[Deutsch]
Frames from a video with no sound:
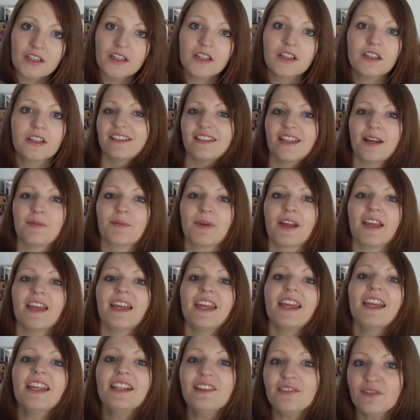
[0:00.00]
Dass ich da
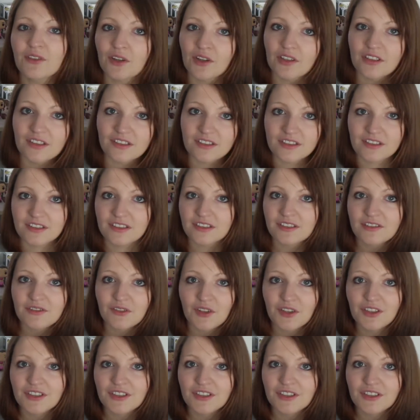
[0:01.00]
mal hin wollte,